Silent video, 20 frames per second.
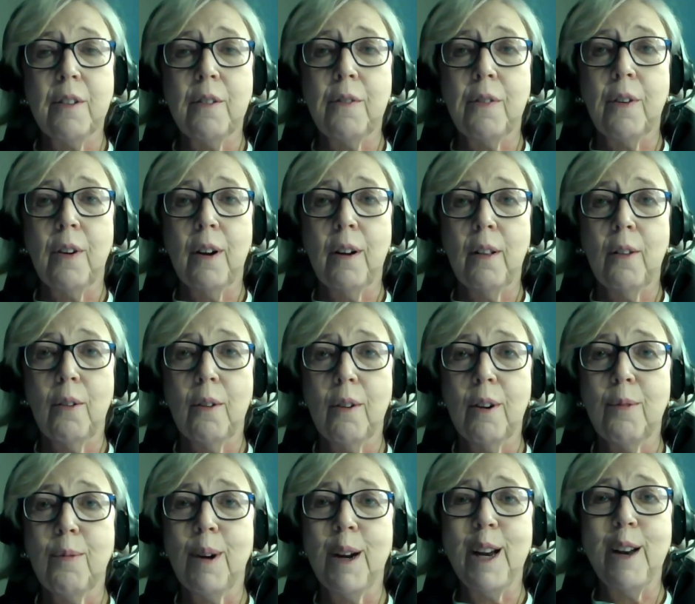Vivons chaque
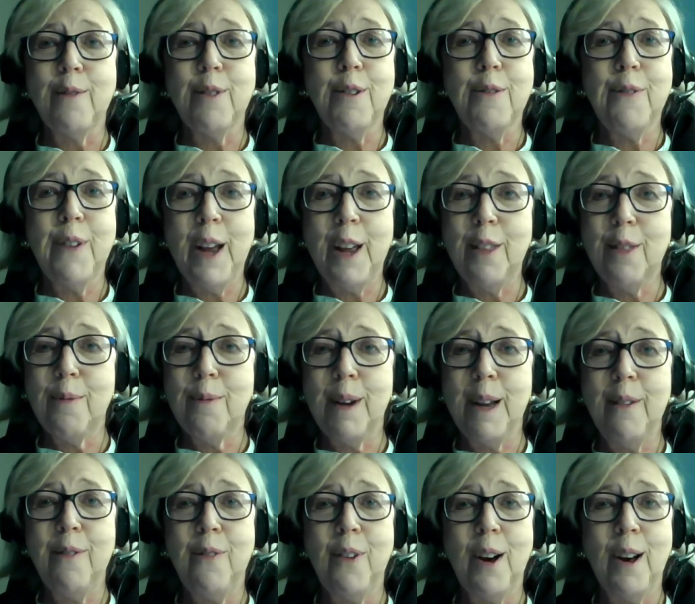jour comme une
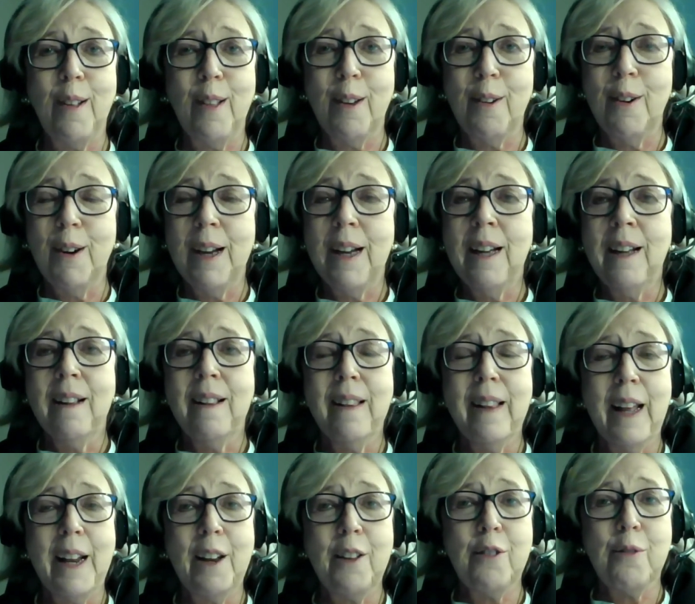bénédiction.
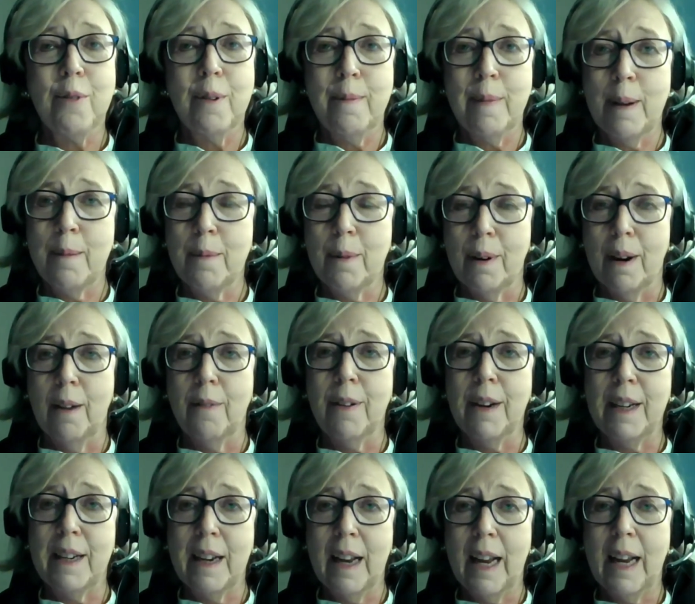Peu importe
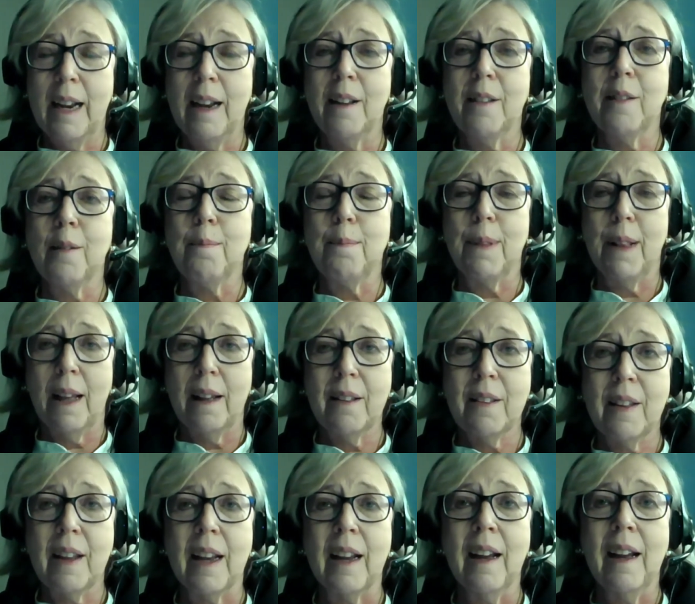notre destin,
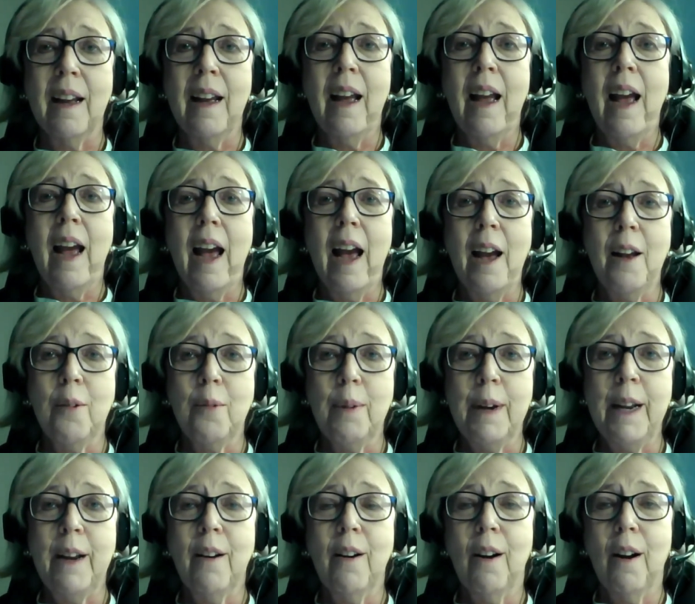rappelons-nous
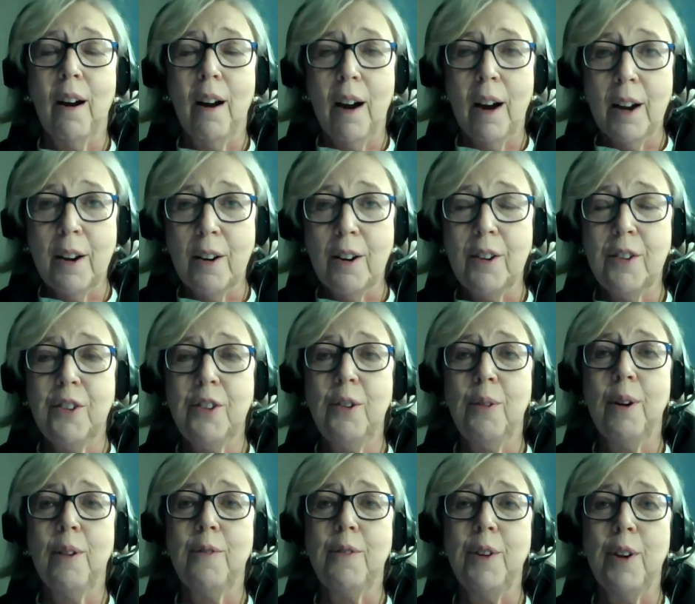que chaque jour
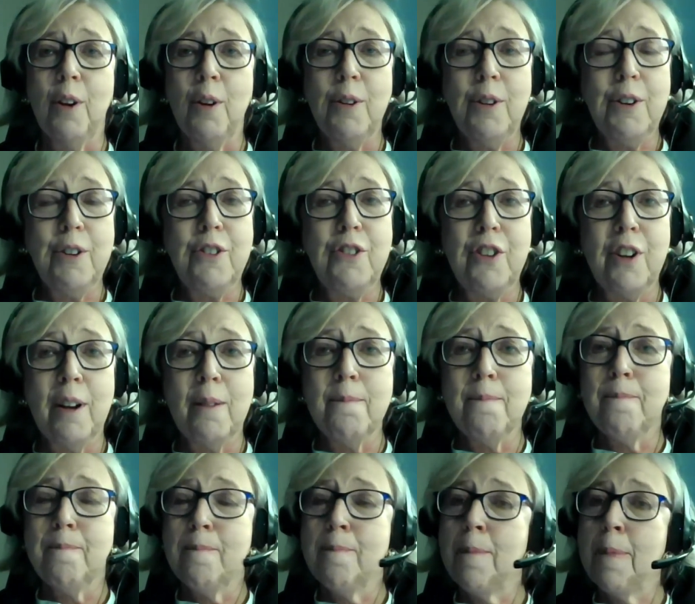est une
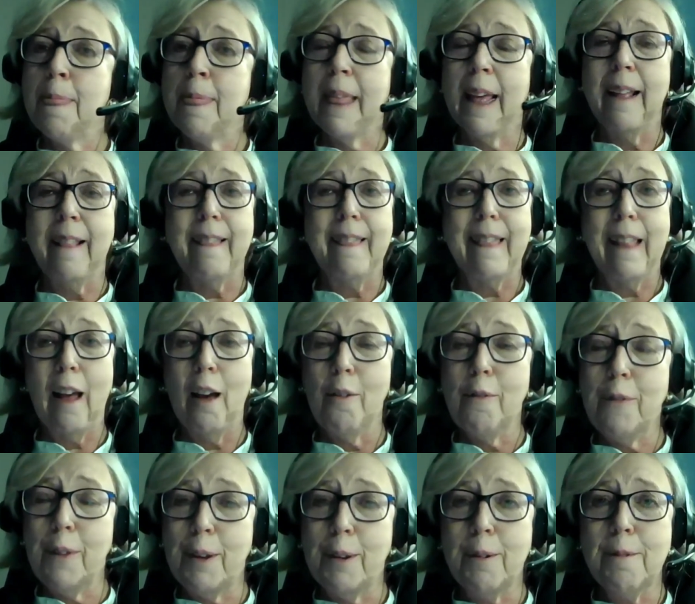bénédiction. Ça a été un
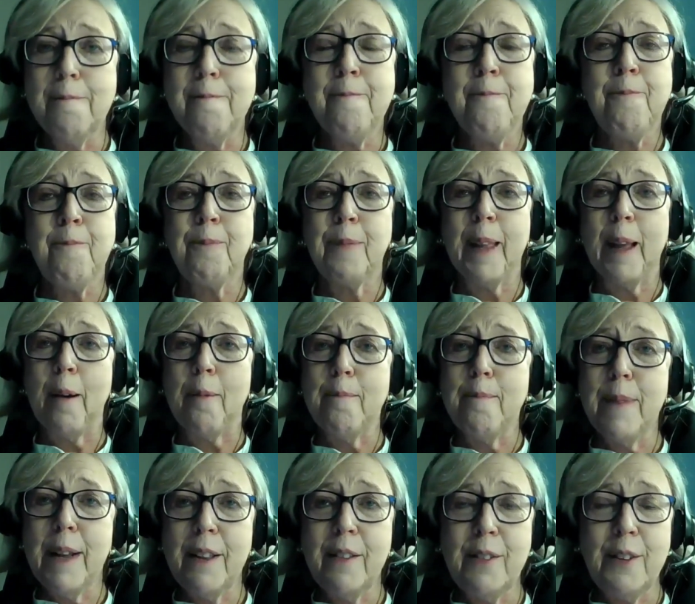honneur de te
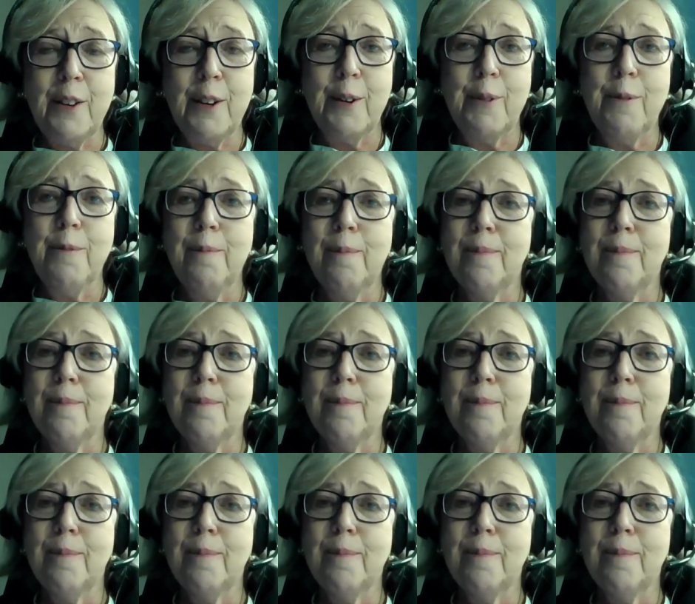connaître, Jim.